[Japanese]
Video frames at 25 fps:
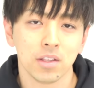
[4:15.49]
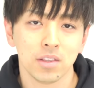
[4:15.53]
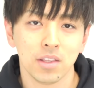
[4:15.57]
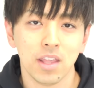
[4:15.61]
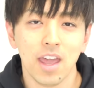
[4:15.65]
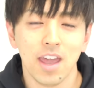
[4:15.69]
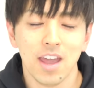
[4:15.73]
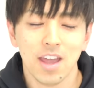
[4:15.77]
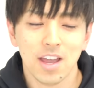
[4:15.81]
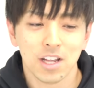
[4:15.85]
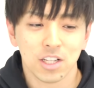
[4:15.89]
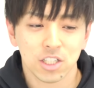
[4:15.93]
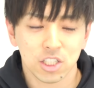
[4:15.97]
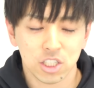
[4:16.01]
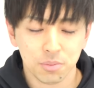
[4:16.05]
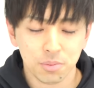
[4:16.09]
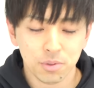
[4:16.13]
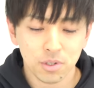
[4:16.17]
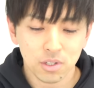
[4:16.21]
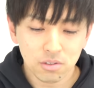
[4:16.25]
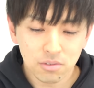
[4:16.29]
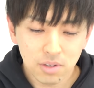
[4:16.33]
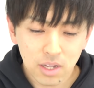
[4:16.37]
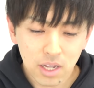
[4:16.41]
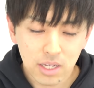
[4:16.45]
で、自
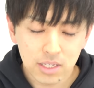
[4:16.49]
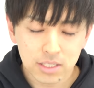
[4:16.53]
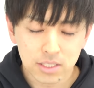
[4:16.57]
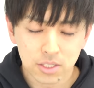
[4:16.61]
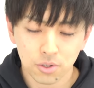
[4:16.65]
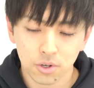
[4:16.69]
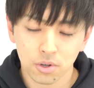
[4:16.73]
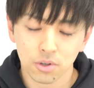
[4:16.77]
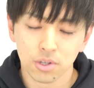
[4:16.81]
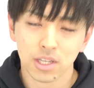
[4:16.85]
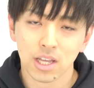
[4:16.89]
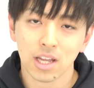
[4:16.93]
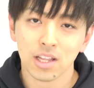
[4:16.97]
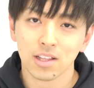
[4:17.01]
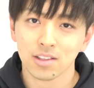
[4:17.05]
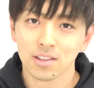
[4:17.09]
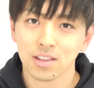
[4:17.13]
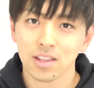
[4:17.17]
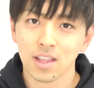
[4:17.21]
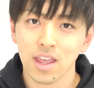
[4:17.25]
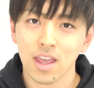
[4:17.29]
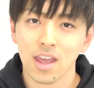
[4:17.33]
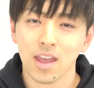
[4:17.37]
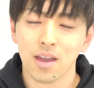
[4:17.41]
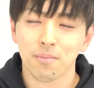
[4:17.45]
分はそれをやっ
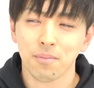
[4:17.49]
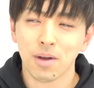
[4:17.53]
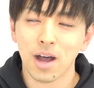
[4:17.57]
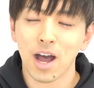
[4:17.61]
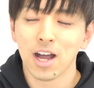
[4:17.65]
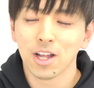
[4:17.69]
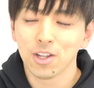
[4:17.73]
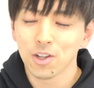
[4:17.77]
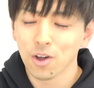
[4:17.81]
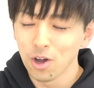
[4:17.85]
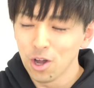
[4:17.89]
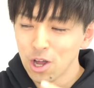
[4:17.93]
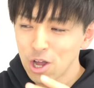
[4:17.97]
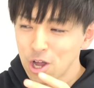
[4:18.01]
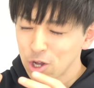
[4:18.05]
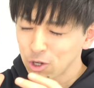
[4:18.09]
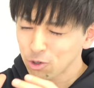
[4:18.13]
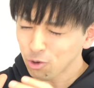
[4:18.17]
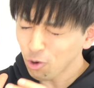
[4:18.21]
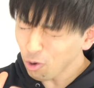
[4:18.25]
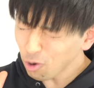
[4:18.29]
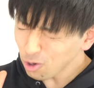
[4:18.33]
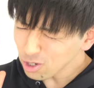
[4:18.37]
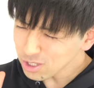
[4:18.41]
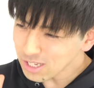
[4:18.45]
て、まあ、あの、
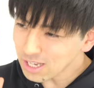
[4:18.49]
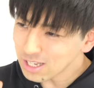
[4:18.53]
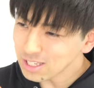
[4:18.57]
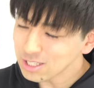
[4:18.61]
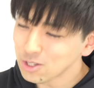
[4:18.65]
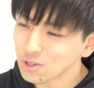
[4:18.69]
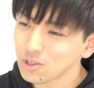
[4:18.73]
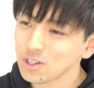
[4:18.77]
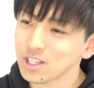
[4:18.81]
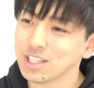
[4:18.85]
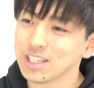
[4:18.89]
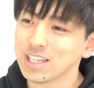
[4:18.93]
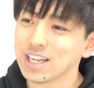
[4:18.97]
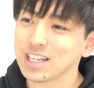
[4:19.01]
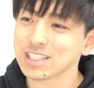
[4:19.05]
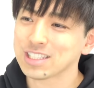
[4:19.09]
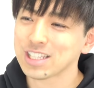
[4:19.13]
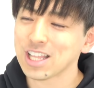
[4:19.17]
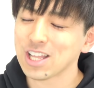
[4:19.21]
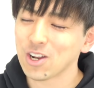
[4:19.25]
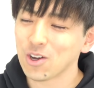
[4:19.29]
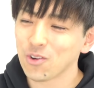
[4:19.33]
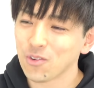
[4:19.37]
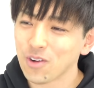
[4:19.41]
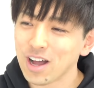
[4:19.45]
高さんの時にやっ
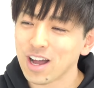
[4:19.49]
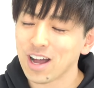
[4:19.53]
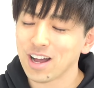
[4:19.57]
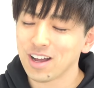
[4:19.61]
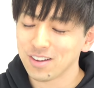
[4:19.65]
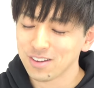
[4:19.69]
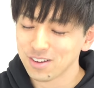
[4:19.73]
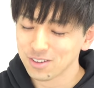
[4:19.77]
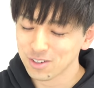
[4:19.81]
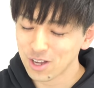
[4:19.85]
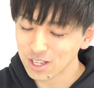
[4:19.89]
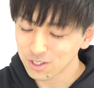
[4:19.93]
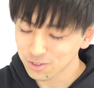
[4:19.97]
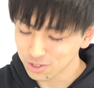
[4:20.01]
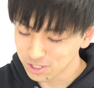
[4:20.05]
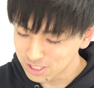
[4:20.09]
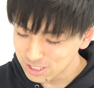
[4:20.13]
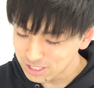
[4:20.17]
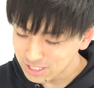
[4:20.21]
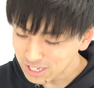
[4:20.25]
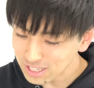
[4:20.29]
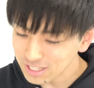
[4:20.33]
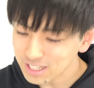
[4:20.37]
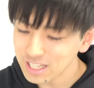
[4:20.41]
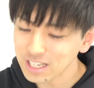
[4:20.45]
たのは、あの、
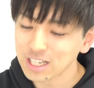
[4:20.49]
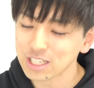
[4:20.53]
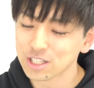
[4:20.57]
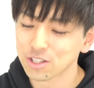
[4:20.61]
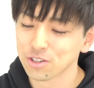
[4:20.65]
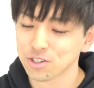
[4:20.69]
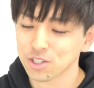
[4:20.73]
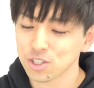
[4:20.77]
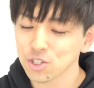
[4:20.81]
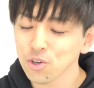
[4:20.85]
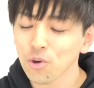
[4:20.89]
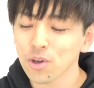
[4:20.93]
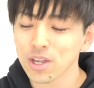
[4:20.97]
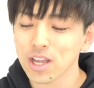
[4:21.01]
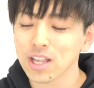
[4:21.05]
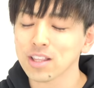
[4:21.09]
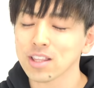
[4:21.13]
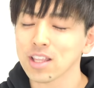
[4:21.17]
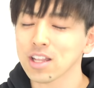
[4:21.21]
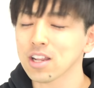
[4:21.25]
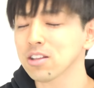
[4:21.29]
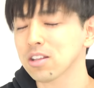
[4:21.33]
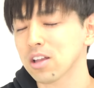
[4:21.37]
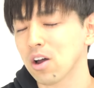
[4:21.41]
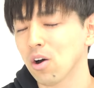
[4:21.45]
時間なかったのによう
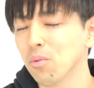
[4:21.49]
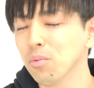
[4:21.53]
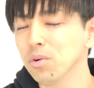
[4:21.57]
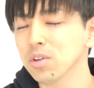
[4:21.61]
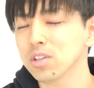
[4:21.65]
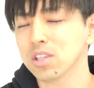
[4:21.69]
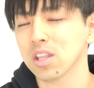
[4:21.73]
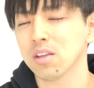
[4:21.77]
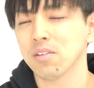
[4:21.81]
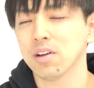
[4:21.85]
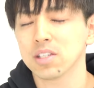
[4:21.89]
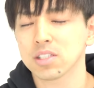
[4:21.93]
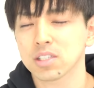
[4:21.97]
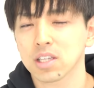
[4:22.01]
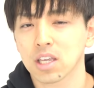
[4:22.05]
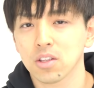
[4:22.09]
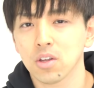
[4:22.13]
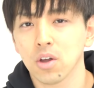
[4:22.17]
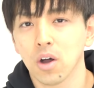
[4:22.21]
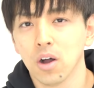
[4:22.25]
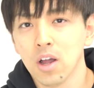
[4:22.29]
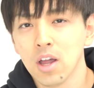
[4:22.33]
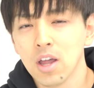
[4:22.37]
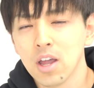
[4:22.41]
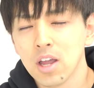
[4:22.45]
やったなとは思ってますけ
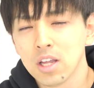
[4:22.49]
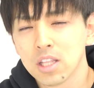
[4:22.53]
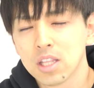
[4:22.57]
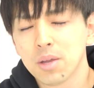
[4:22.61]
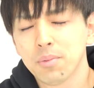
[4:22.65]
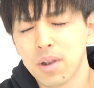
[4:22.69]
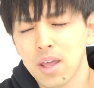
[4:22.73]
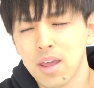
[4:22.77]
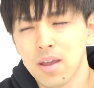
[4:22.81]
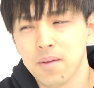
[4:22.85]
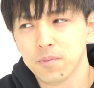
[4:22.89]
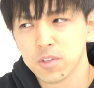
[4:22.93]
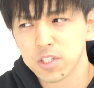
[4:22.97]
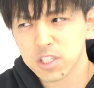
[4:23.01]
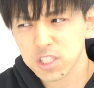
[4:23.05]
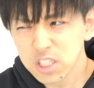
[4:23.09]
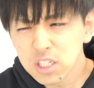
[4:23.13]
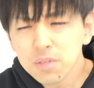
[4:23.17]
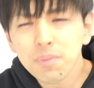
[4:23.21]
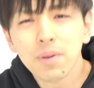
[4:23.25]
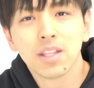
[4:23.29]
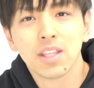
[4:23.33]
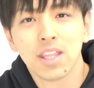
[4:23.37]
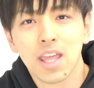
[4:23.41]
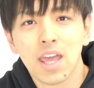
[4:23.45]
ど、でもね、
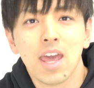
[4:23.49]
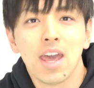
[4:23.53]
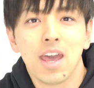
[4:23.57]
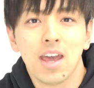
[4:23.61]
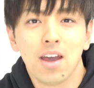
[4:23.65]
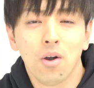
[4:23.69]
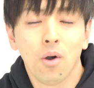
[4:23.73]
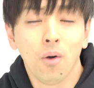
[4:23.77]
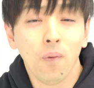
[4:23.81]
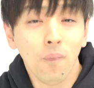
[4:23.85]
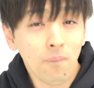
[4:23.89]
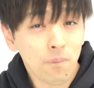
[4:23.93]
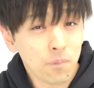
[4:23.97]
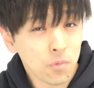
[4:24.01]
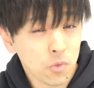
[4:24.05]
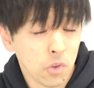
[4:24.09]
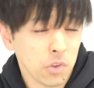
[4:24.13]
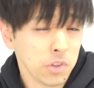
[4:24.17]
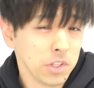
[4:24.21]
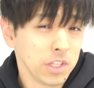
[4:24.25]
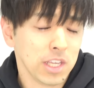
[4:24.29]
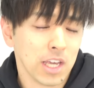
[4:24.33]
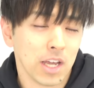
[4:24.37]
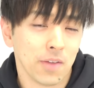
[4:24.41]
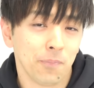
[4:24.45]
すべて本
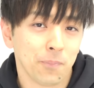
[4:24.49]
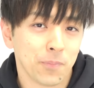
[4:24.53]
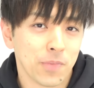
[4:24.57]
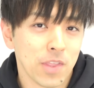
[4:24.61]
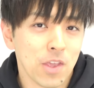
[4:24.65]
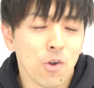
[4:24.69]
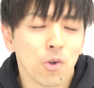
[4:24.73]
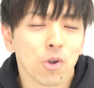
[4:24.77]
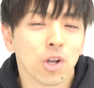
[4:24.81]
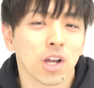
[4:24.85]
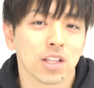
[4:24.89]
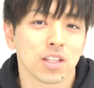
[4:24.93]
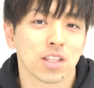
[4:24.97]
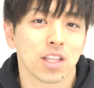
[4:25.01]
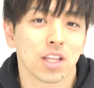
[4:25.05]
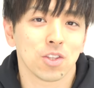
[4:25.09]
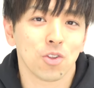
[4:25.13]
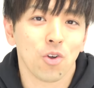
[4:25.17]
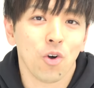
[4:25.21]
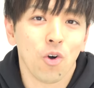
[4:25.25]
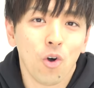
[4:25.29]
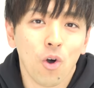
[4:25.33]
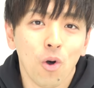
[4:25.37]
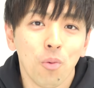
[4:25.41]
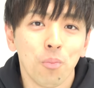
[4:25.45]
当にやってよかった
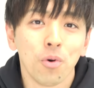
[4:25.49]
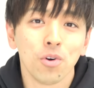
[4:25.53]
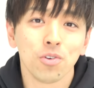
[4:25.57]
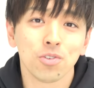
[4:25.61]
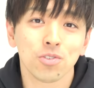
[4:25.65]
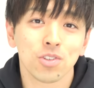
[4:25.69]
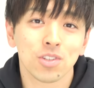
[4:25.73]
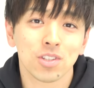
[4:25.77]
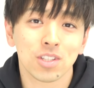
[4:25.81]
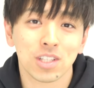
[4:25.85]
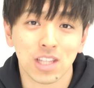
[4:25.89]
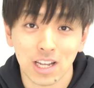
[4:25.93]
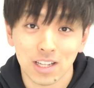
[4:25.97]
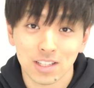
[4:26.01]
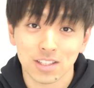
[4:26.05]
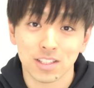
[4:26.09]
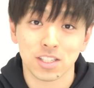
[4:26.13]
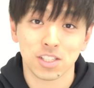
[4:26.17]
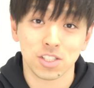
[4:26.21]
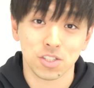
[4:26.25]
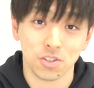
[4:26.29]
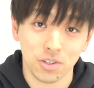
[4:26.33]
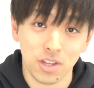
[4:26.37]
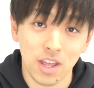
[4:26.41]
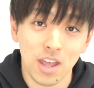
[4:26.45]
と思ったん
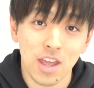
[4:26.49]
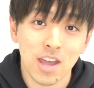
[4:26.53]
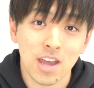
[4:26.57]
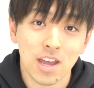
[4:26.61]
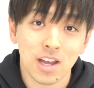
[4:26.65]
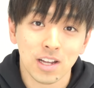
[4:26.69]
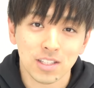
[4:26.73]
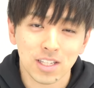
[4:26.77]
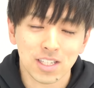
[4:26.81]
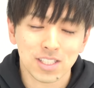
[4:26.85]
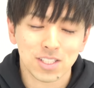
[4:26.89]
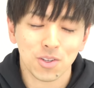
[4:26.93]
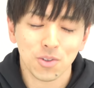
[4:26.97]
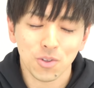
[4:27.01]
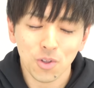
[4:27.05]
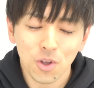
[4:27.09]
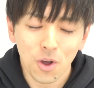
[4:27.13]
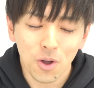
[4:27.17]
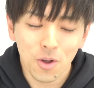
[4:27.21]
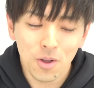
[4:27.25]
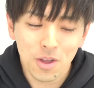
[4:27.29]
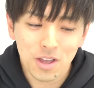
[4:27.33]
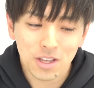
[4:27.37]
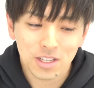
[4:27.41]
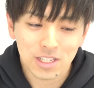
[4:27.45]
ですよね。で、そ
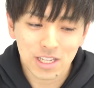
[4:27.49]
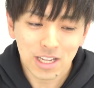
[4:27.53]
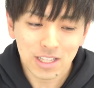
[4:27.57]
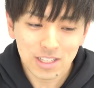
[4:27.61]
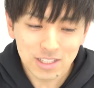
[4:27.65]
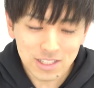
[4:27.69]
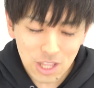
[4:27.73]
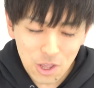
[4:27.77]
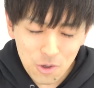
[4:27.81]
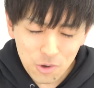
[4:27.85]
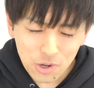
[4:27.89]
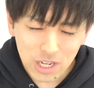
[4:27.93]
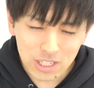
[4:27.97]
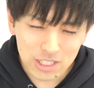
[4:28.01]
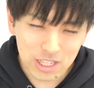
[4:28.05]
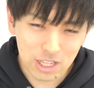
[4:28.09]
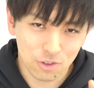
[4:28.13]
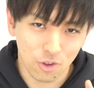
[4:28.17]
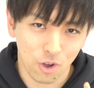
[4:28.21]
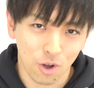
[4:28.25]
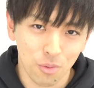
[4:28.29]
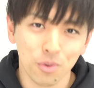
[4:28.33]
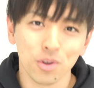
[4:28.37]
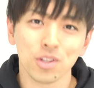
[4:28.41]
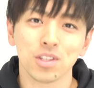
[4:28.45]
の、やってよかった
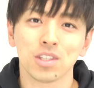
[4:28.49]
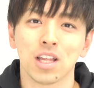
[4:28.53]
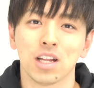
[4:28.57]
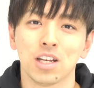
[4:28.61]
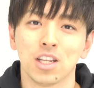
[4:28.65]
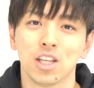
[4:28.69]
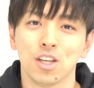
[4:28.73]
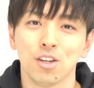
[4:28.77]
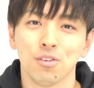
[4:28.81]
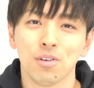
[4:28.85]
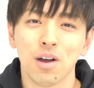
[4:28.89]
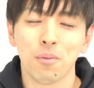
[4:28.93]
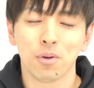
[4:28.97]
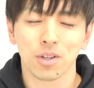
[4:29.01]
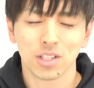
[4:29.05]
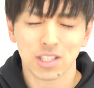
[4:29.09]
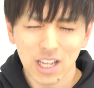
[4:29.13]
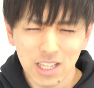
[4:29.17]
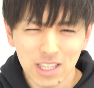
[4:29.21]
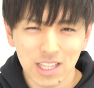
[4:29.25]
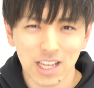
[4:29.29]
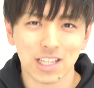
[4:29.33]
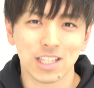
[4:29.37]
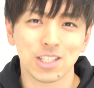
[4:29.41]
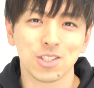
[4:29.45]
と思った理由はもう
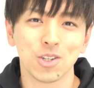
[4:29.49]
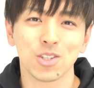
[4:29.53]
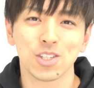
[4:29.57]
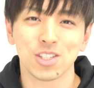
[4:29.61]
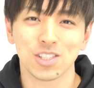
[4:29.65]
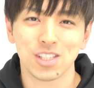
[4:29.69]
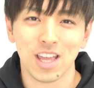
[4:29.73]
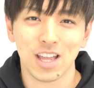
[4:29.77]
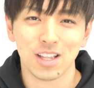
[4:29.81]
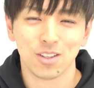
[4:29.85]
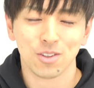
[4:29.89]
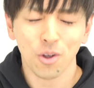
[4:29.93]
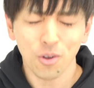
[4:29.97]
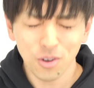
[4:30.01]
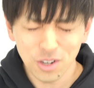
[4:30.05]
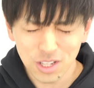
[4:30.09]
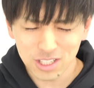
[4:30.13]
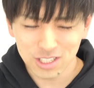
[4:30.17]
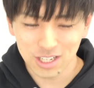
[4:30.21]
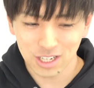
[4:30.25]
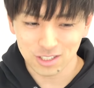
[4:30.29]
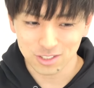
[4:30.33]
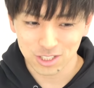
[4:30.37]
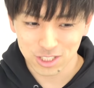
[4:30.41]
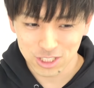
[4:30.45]
ただ一つで、と
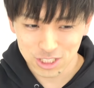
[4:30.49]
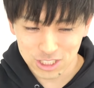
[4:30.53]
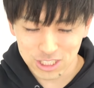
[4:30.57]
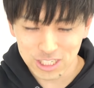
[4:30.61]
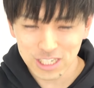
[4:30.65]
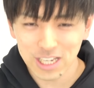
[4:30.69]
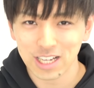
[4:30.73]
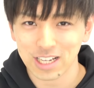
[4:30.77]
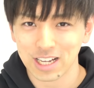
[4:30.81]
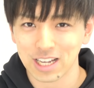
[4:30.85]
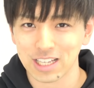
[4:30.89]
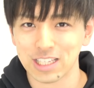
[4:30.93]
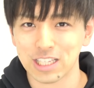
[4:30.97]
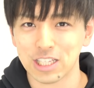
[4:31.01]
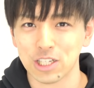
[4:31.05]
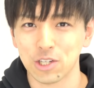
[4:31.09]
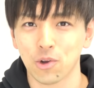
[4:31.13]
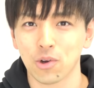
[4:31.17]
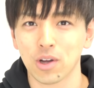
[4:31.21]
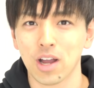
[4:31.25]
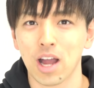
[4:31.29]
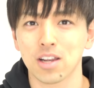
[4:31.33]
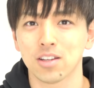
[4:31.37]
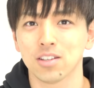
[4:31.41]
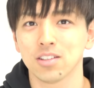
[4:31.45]
にかく視野が
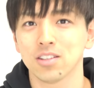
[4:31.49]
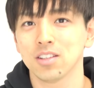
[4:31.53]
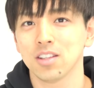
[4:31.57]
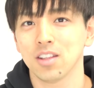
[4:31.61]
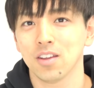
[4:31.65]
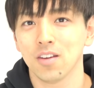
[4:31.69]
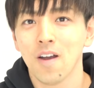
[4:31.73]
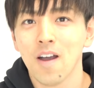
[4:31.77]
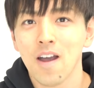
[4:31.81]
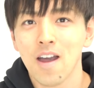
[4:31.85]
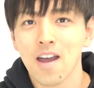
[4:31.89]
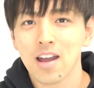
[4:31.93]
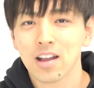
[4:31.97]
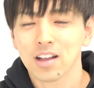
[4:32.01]
広がるっていう。